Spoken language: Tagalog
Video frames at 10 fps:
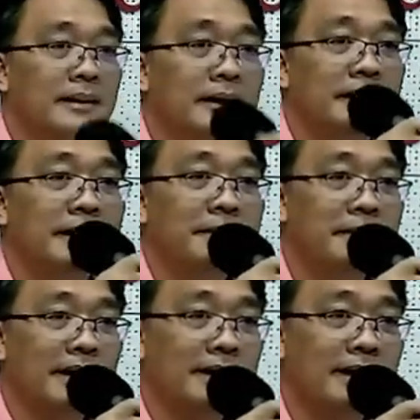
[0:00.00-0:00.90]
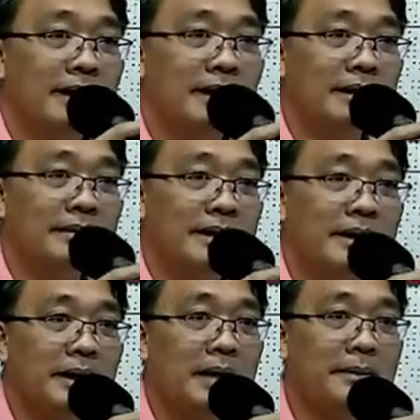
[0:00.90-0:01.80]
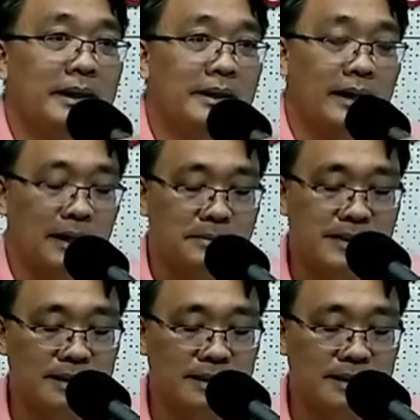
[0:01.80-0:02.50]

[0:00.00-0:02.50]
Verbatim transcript: hambag nga rabitay amin kakabsat.